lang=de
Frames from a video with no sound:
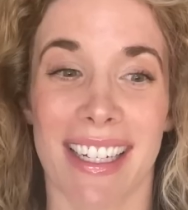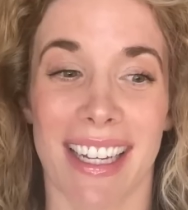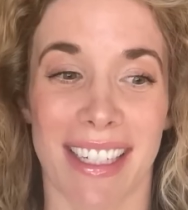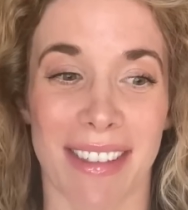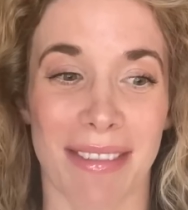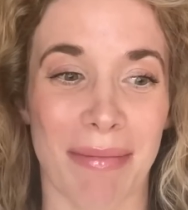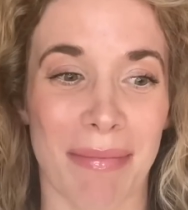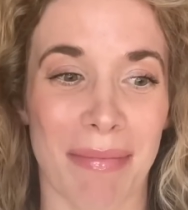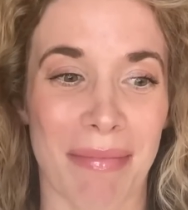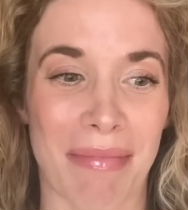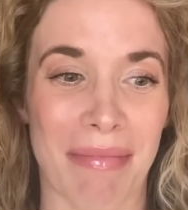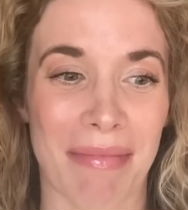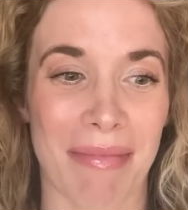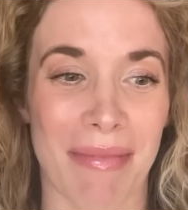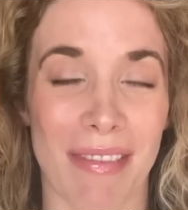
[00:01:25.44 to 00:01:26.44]
hätten.
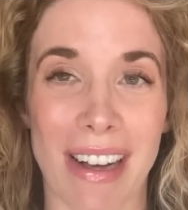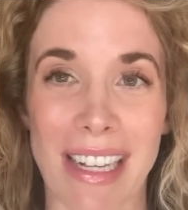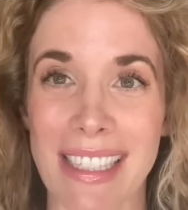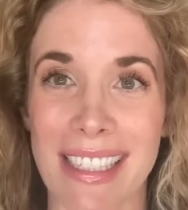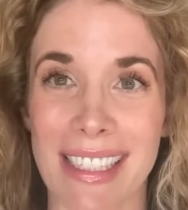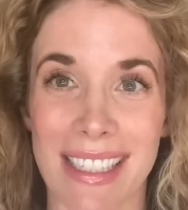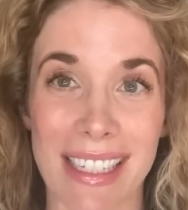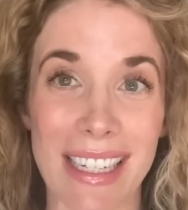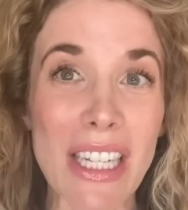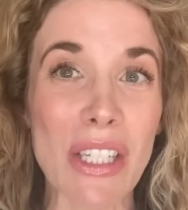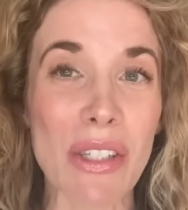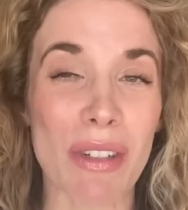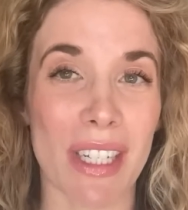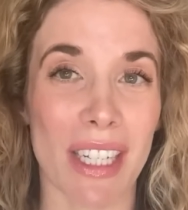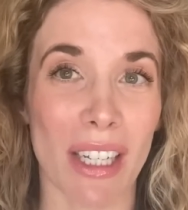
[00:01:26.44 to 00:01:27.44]
Was
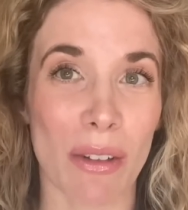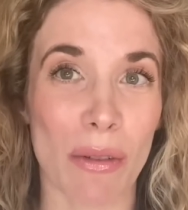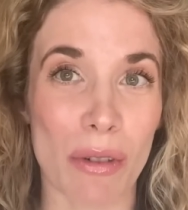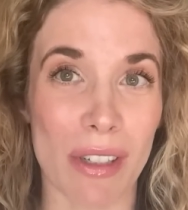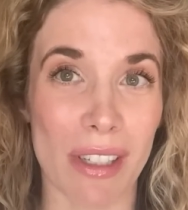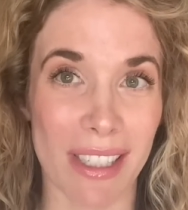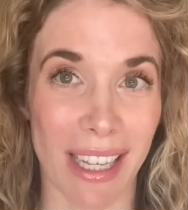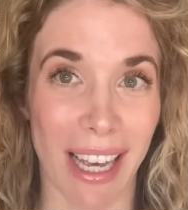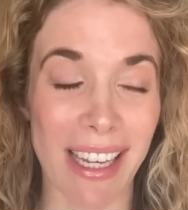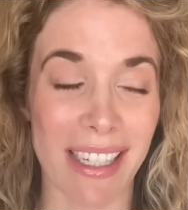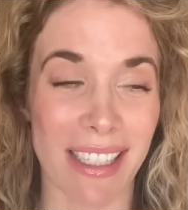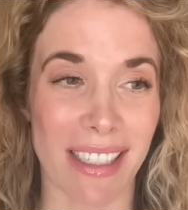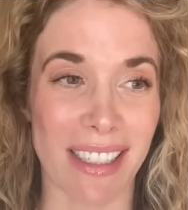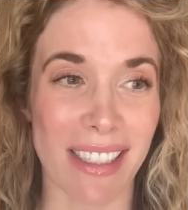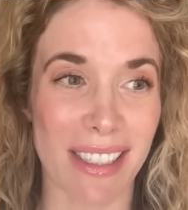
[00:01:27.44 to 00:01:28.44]
nicht nur deren gutes
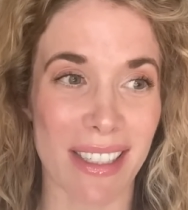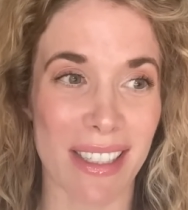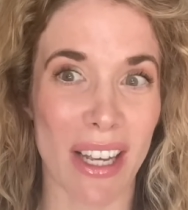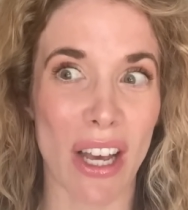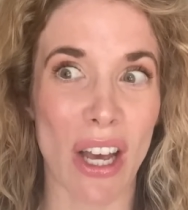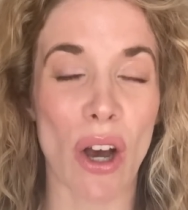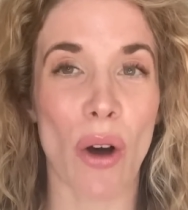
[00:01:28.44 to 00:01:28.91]
Recht ist,